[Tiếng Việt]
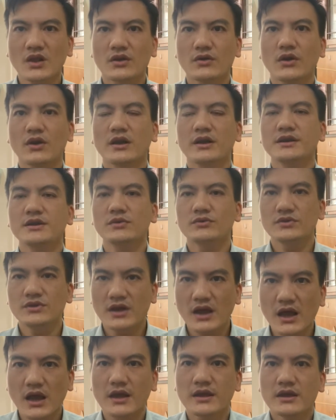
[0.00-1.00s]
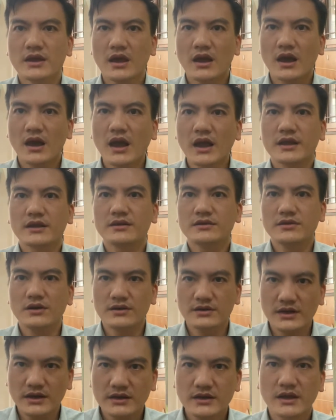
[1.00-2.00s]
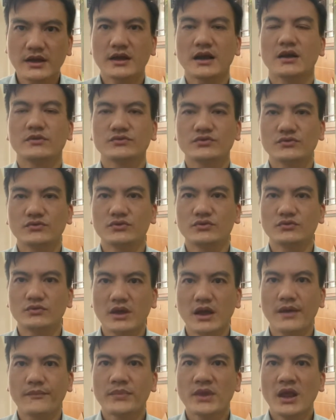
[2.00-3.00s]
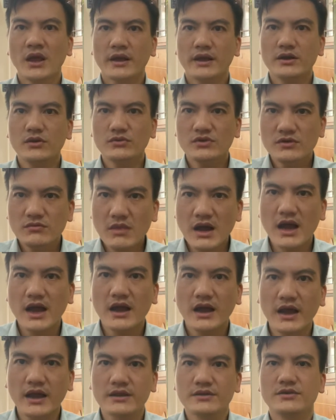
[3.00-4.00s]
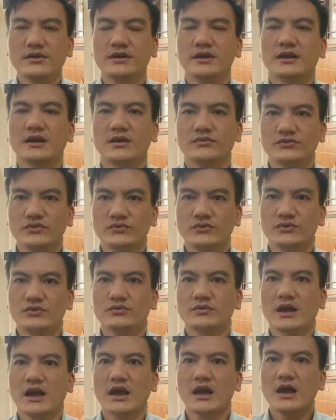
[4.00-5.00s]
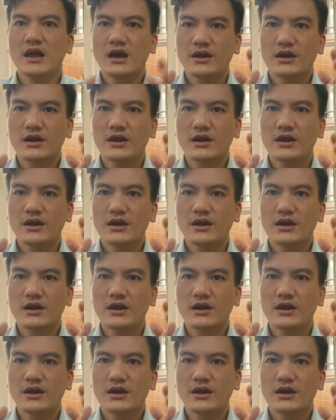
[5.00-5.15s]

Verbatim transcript: đó là cái điều thứ hai ảnh hưởng đến cái cảm xúc của chúng ta cái điều thứ ba ảnh hưởng đến cảm xúc của chúng ta